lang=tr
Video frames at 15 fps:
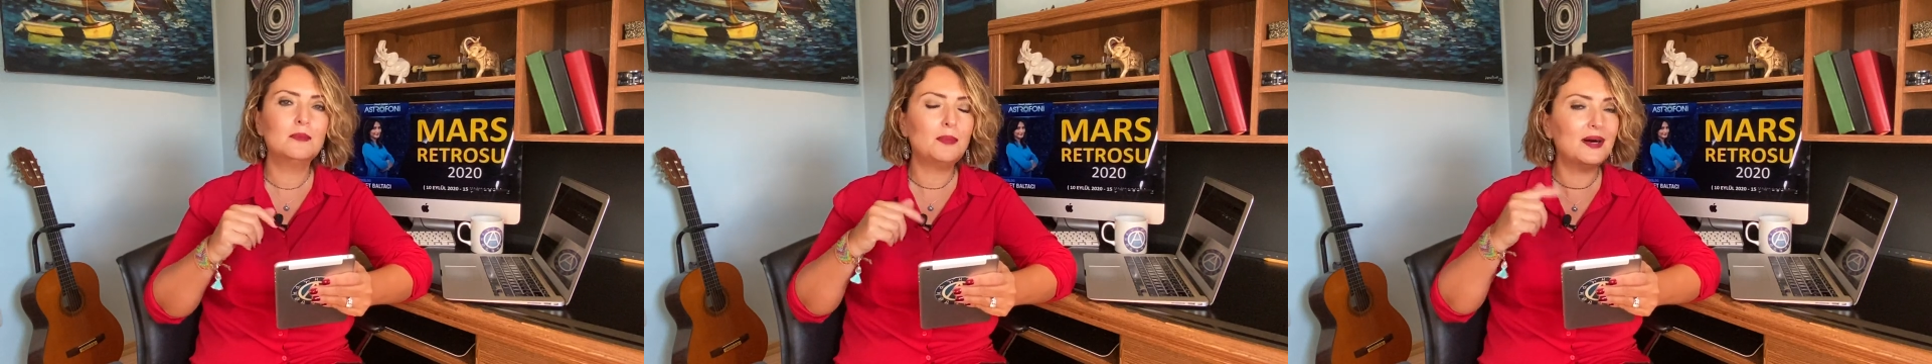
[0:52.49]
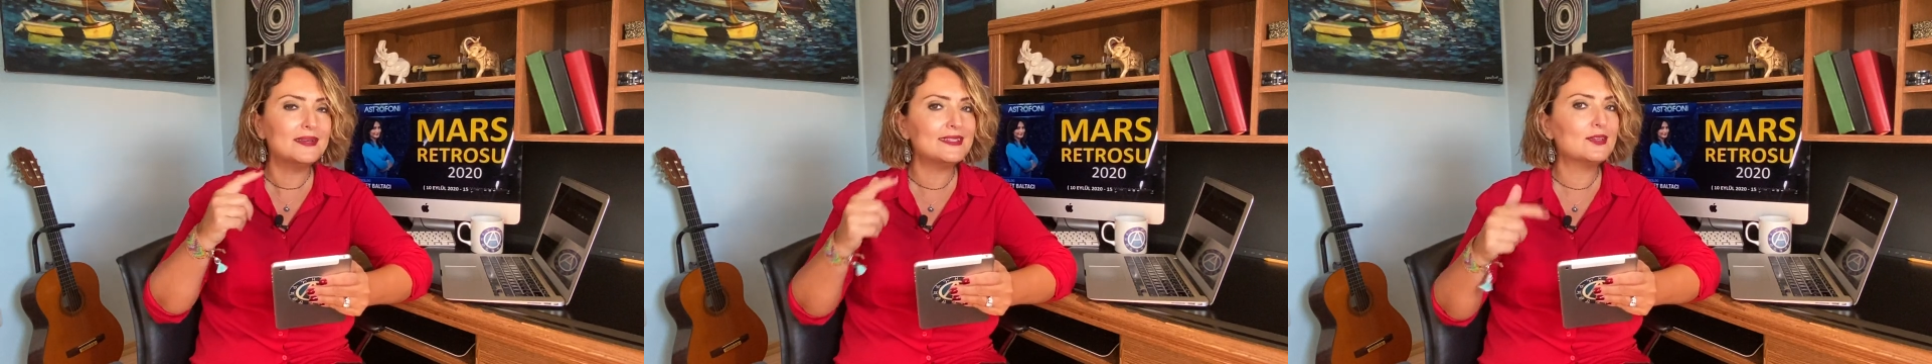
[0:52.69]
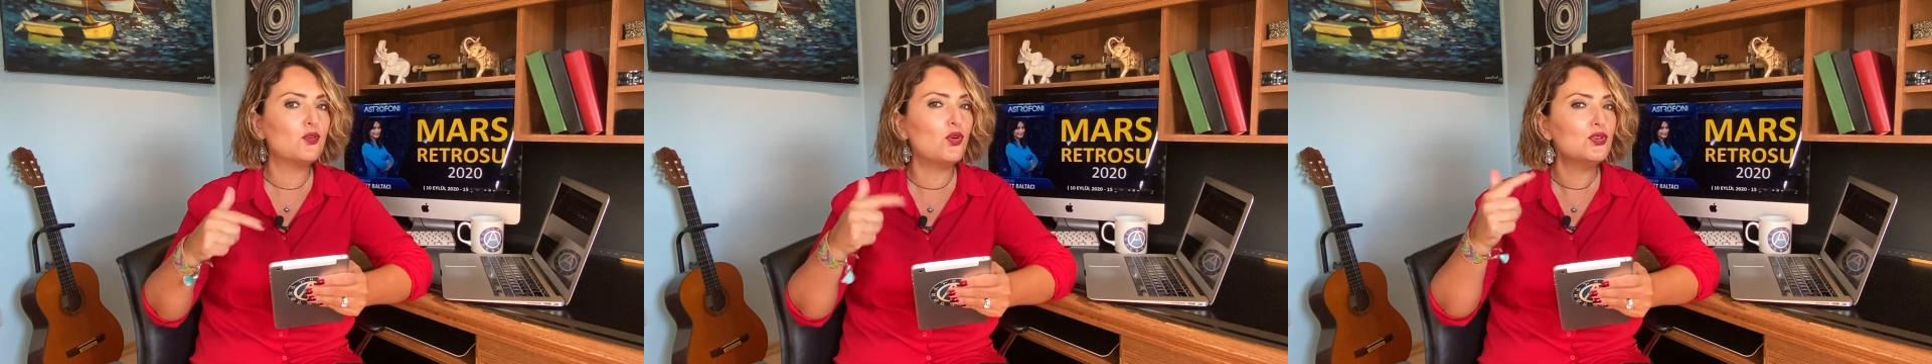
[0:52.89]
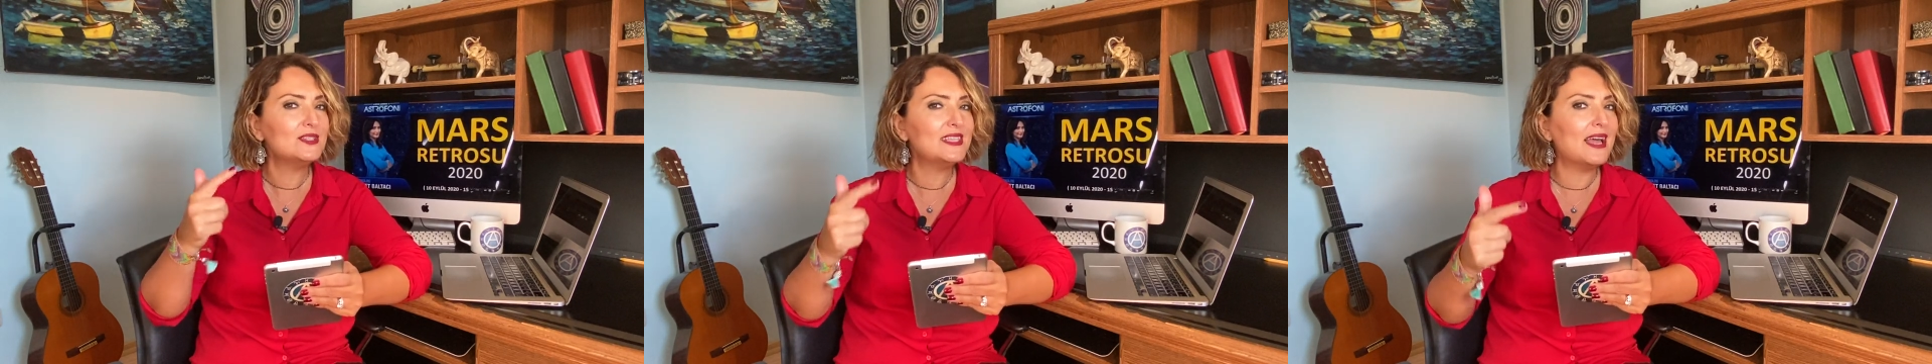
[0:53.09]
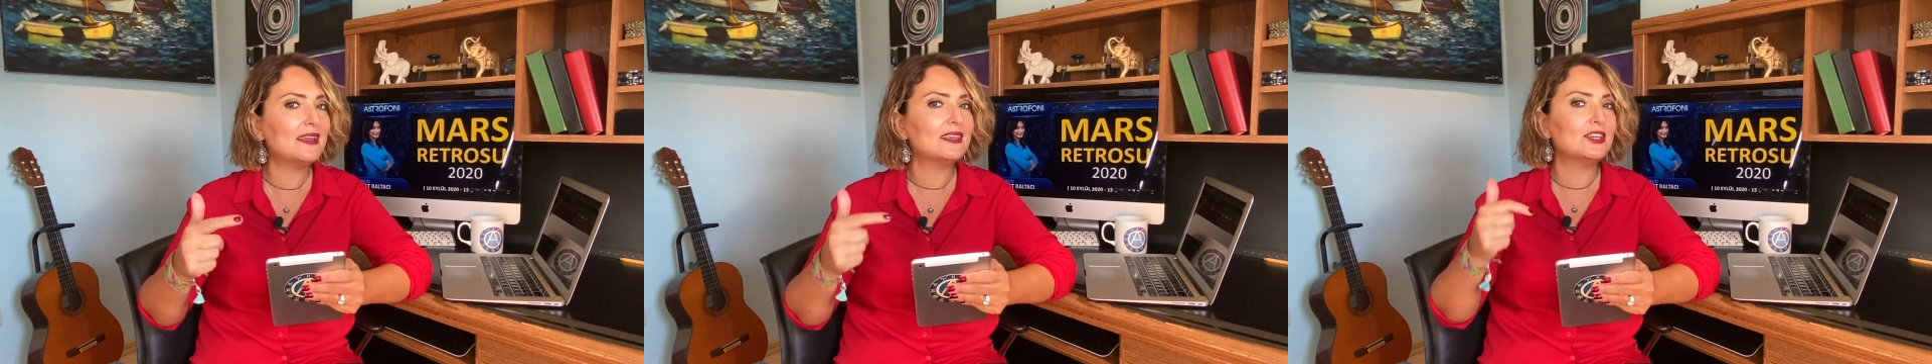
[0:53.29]
bazı
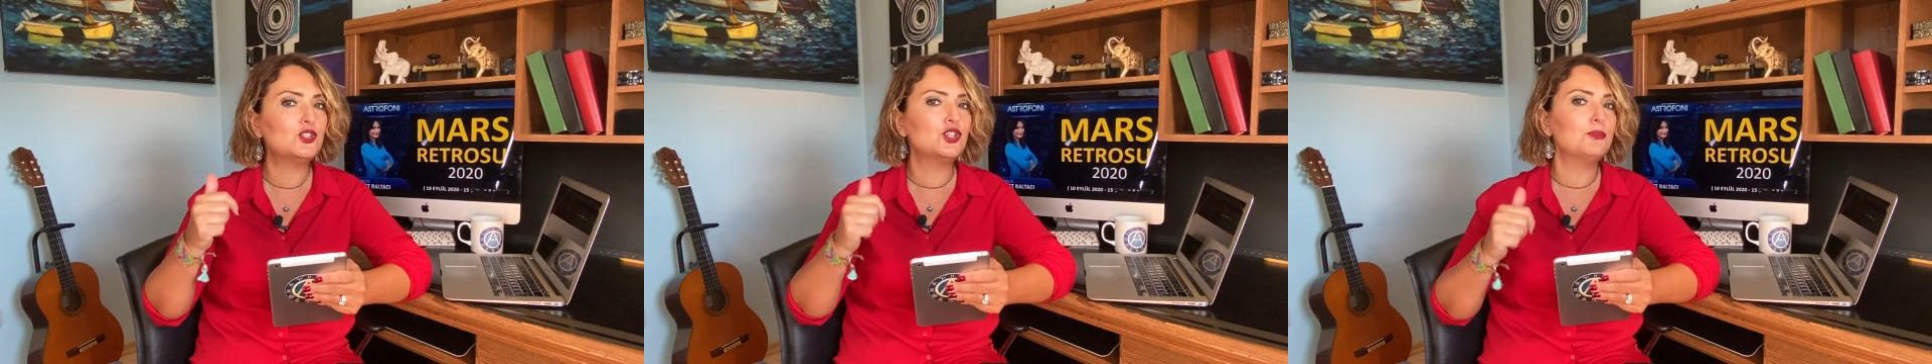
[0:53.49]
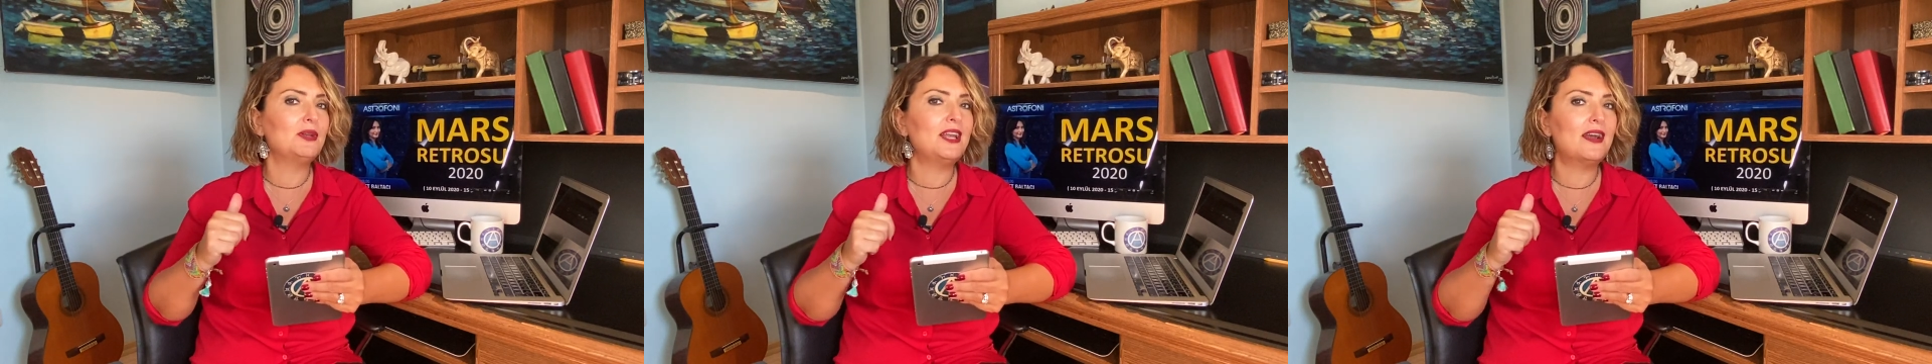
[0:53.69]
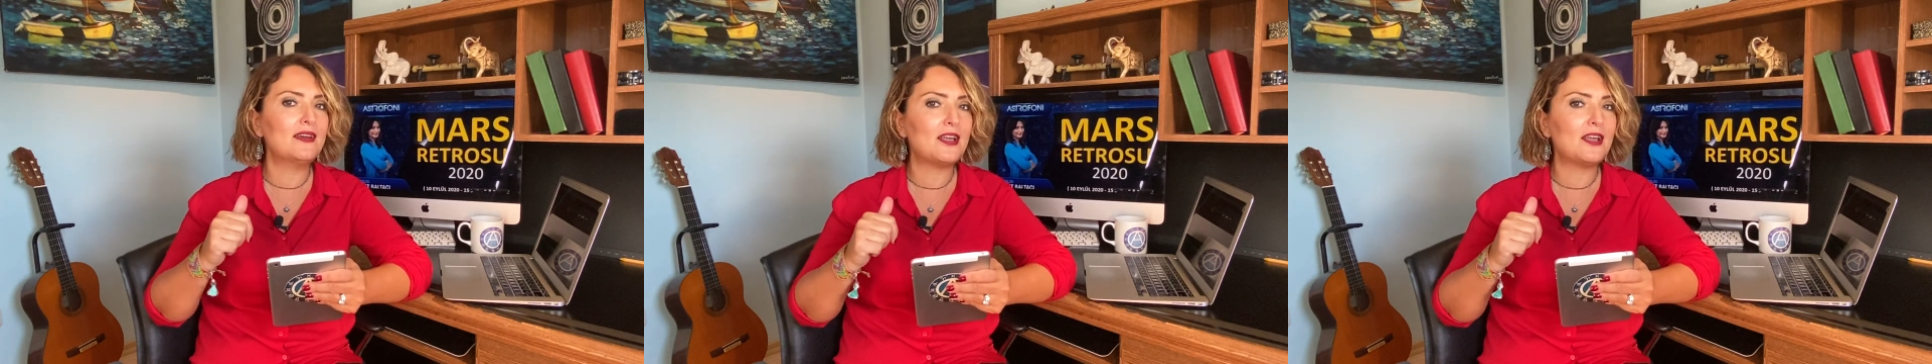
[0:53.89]
gözden geçirmeler